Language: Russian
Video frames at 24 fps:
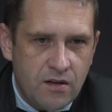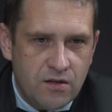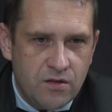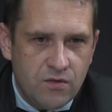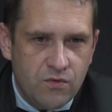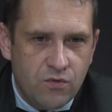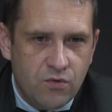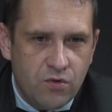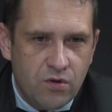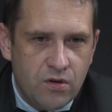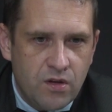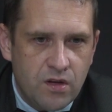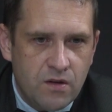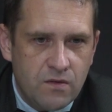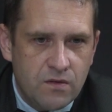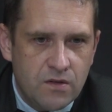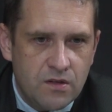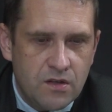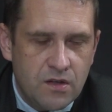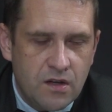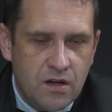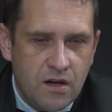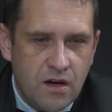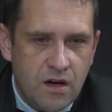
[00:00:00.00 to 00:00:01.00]
Сегодня
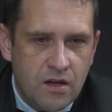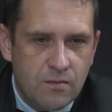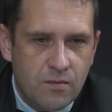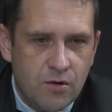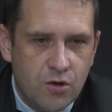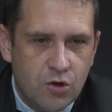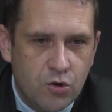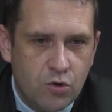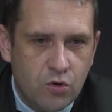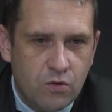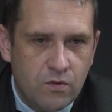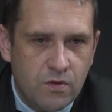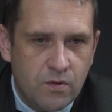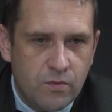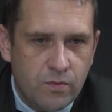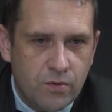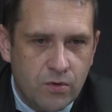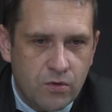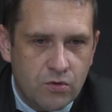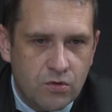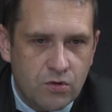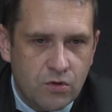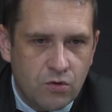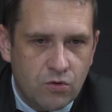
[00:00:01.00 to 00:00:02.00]
возникает большой
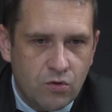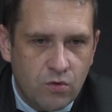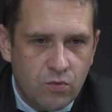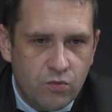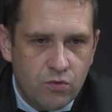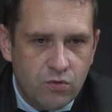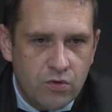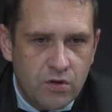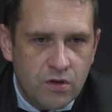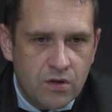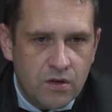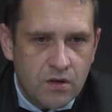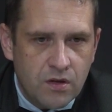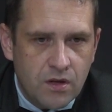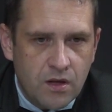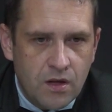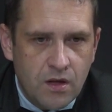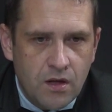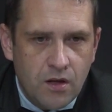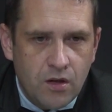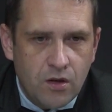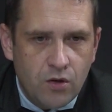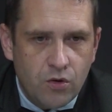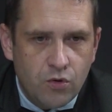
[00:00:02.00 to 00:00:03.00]
вопрос, кто будет
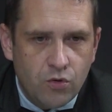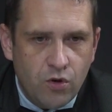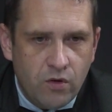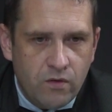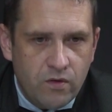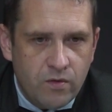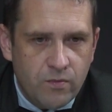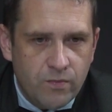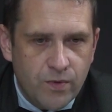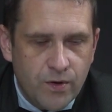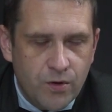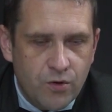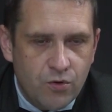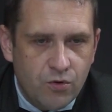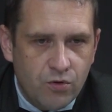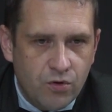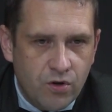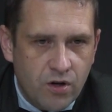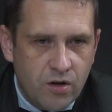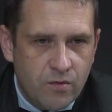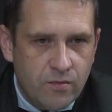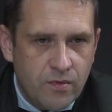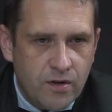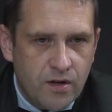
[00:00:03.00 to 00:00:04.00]
новым
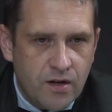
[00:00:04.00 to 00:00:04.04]
прокурором